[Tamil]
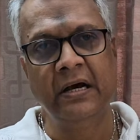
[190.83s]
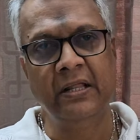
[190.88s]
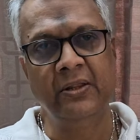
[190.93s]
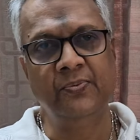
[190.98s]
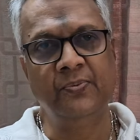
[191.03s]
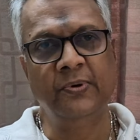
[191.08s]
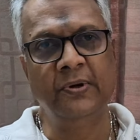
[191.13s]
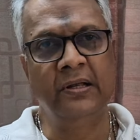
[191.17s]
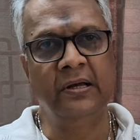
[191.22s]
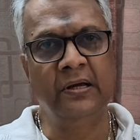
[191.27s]

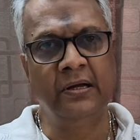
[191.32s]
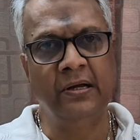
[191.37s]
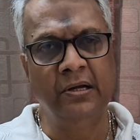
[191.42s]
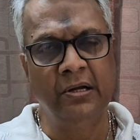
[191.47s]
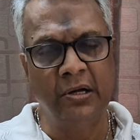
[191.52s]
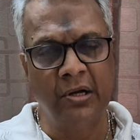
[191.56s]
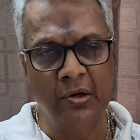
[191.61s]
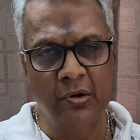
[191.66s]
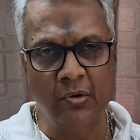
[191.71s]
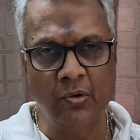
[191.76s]
அதுபோல்
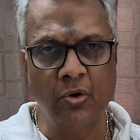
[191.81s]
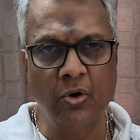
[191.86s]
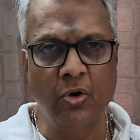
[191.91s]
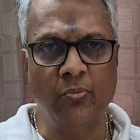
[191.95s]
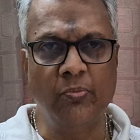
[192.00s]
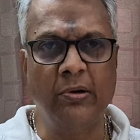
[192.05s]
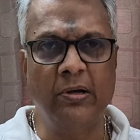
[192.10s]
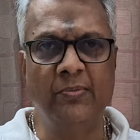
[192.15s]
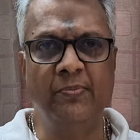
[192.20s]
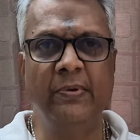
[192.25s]

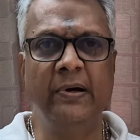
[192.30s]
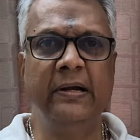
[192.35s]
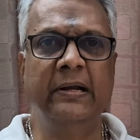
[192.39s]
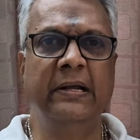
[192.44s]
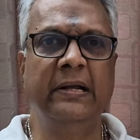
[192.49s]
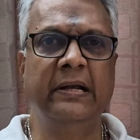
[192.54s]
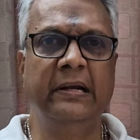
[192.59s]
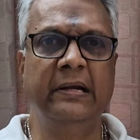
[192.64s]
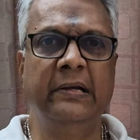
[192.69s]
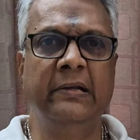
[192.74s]
குளோபல்
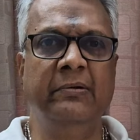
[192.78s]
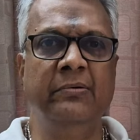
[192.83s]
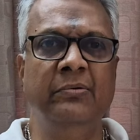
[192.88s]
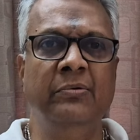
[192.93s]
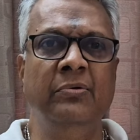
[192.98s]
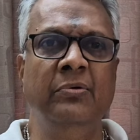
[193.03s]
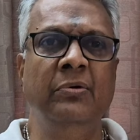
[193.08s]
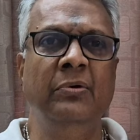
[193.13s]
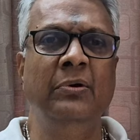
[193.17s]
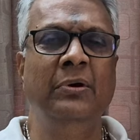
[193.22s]

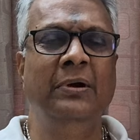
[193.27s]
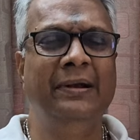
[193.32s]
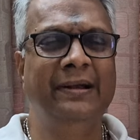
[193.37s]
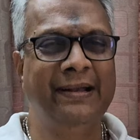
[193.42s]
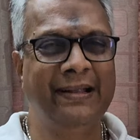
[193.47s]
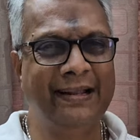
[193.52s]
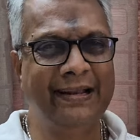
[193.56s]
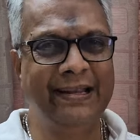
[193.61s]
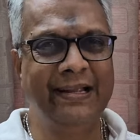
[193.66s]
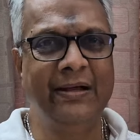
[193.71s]
மார்க்கெட்லேயும்
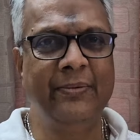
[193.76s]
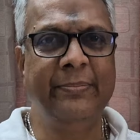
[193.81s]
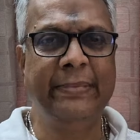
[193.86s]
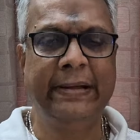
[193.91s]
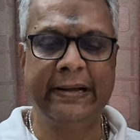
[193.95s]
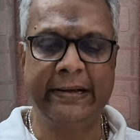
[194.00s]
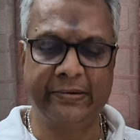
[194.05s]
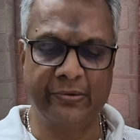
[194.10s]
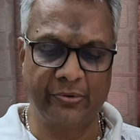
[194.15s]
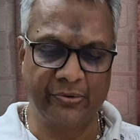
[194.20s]
நிறைய
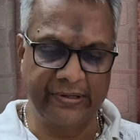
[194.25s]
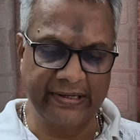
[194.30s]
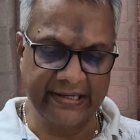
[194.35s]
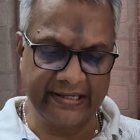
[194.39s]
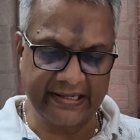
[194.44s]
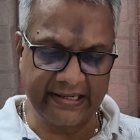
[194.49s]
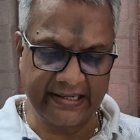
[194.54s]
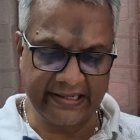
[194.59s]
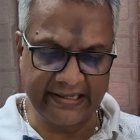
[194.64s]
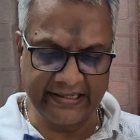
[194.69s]
மேக்ரோ
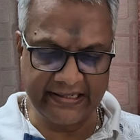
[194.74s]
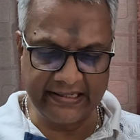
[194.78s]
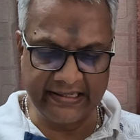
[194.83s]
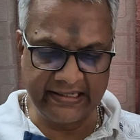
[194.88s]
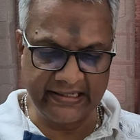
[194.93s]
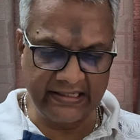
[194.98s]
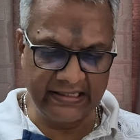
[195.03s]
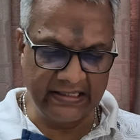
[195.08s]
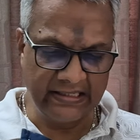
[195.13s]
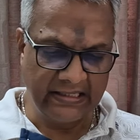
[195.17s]
டேட்டா
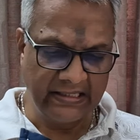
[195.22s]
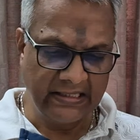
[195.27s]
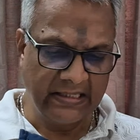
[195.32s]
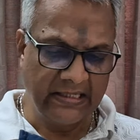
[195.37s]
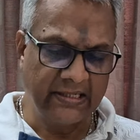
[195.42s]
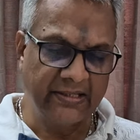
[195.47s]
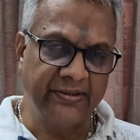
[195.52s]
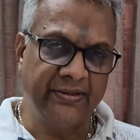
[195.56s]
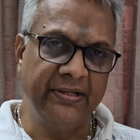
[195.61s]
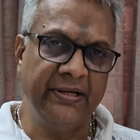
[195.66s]
இருக்குது
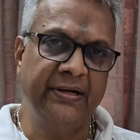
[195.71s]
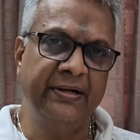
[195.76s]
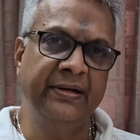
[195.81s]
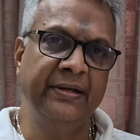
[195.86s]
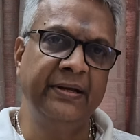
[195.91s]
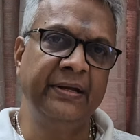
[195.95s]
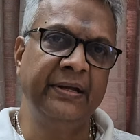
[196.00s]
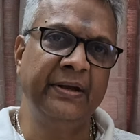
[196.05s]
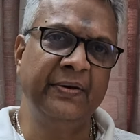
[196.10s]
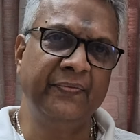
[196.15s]
தென்
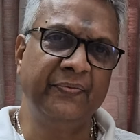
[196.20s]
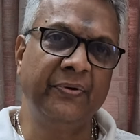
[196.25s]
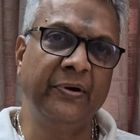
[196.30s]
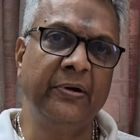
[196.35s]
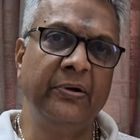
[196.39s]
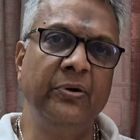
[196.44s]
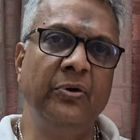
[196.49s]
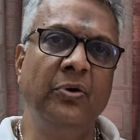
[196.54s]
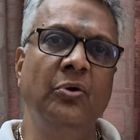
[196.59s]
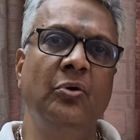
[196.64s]

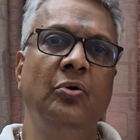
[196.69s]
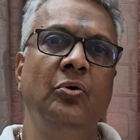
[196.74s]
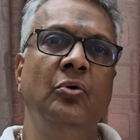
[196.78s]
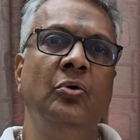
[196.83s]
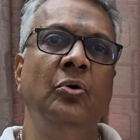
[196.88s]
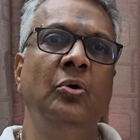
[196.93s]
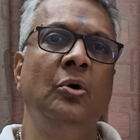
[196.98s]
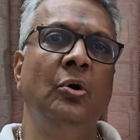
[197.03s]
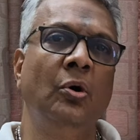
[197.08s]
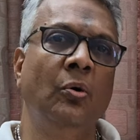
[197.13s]
எஃப்என்டோ
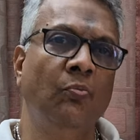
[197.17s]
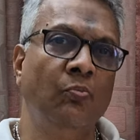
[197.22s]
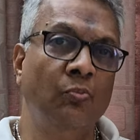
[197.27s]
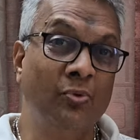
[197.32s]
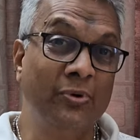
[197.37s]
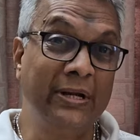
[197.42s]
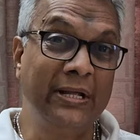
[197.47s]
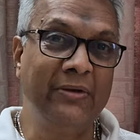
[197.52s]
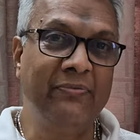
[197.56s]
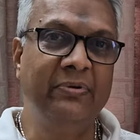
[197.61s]

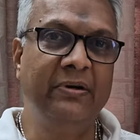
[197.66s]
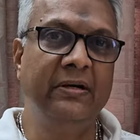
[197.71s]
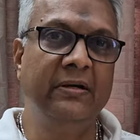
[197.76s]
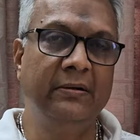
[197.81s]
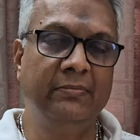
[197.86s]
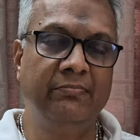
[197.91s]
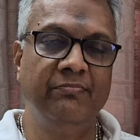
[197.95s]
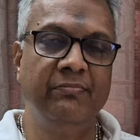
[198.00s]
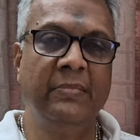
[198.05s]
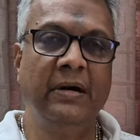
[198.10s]
முடிவு
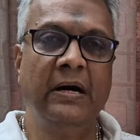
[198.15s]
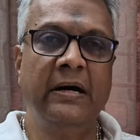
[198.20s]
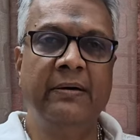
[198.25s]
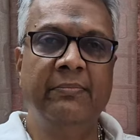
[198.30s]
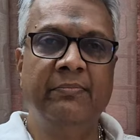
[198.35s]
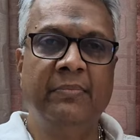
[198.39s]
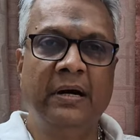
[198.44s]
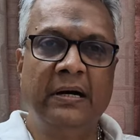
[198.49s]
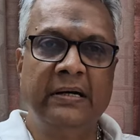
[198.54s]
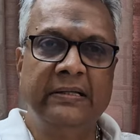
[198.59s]
மா
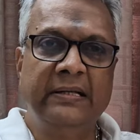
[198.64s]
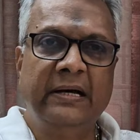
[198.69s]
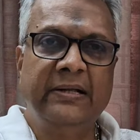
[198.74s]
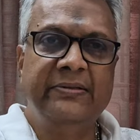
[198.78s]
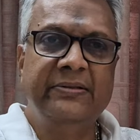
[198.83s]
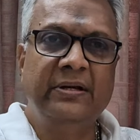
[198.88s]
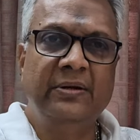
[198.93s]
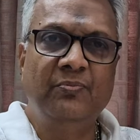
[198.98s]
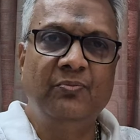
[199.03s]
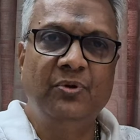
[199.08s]

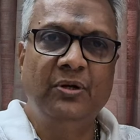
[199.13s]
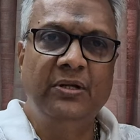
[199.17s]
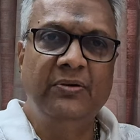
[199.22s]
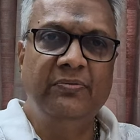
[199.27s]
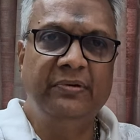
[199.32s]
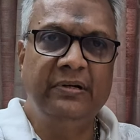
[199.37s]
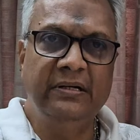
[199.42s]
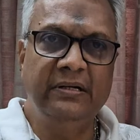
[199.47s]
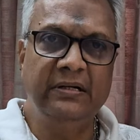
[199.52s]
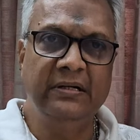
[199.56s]
மாதாந்திர
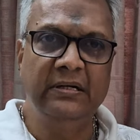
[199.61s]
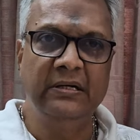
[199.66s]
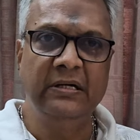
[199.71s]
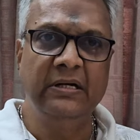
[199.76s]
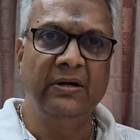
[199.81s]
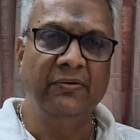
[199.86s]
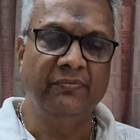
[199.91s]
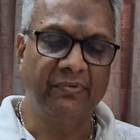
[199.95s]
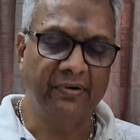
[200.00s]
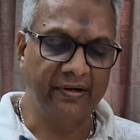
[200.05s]
முடிவு
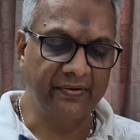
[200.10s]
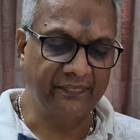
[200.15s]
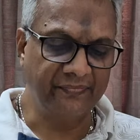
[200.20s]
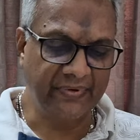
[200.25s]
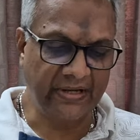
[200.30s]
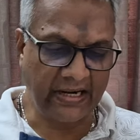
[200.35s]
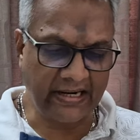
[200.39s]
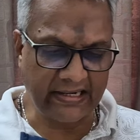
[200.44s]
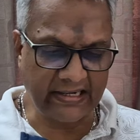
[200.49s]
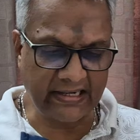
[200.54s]
வரும்
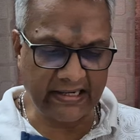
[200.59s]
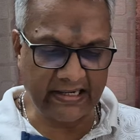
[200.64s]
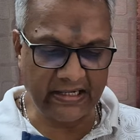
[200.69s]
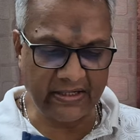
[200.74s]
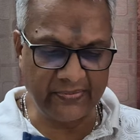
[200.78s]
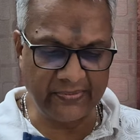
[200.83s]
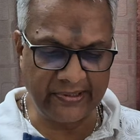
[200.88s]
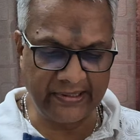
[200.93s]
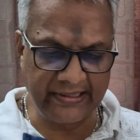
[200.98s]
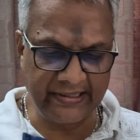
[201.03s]

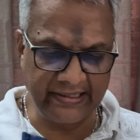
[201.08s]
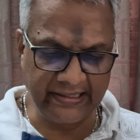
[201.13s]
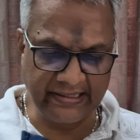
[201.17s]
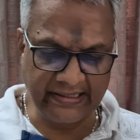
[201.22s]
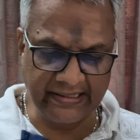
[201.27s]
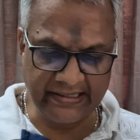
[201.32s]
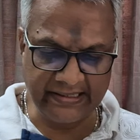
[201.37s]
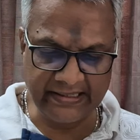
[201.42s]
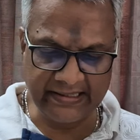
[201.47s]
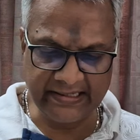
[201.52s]
வியாழக்கிழமை அன்னைக்கு
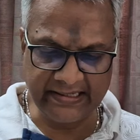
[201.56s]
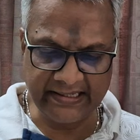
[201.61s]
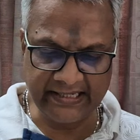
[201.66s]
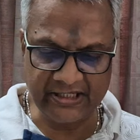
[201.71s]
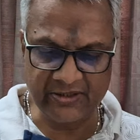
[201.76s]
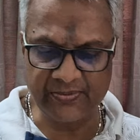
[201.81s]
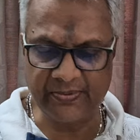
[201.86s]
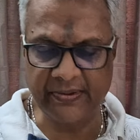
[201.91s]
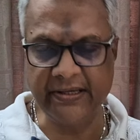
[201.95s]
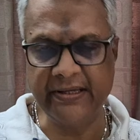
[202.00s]
இருக்குது
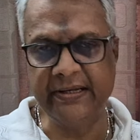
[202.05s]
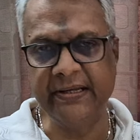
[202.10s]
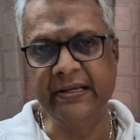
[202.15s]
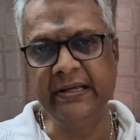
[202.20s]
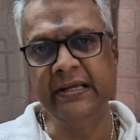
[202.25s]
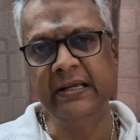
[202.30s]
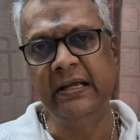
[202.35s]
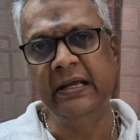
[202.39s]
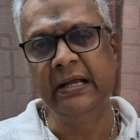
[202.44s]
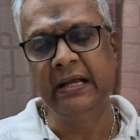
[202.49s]
எக்ஸ்பைரி
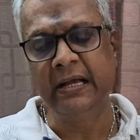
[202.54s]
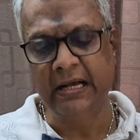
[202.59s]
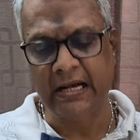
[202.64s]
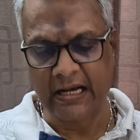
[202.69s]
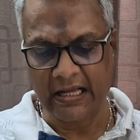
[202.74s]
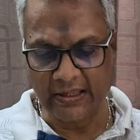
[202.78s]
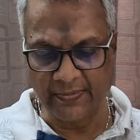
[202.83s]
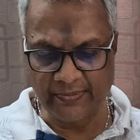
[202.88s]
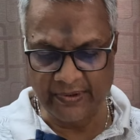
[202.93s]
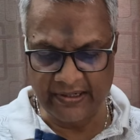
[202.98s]

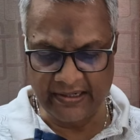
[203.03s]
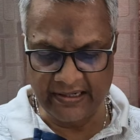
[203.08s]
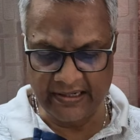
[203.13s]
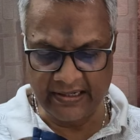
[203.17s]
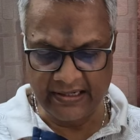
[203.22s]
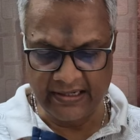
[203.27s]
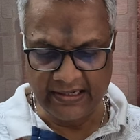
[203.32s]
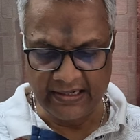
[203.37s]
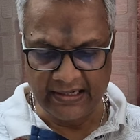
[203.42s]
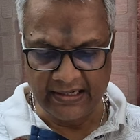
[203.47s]
அதுமாரி
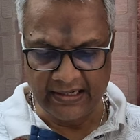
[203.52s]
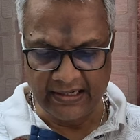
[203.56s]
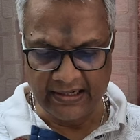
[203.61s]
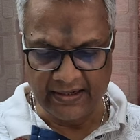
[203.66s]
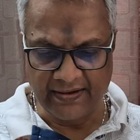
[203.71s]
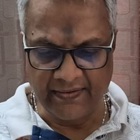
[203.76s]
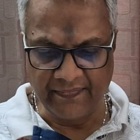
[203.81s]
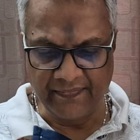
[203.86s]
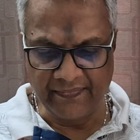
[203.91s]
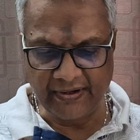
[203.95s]

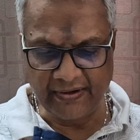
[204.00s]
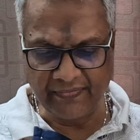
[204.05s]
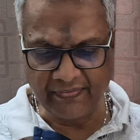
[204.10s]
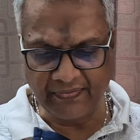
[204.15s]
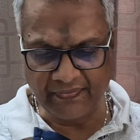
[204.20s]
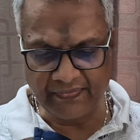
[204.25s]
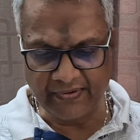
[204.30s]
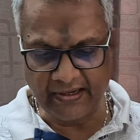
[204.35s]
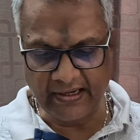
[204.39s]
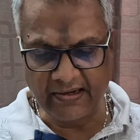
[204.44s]
நிஃப்டி
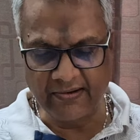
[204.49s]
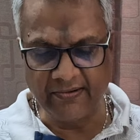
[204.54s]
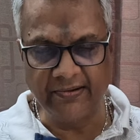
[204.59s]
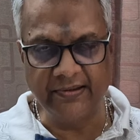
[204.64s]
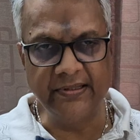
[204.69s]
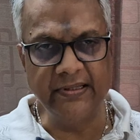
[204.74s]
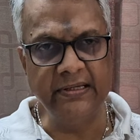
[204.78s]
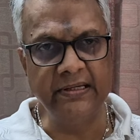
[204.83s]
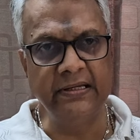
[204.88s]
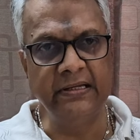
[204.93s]
ஃபிஃப்டியை
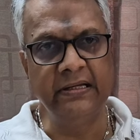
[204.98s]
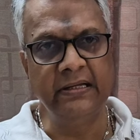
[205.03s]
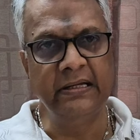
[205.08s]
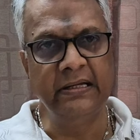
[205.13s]
வந்து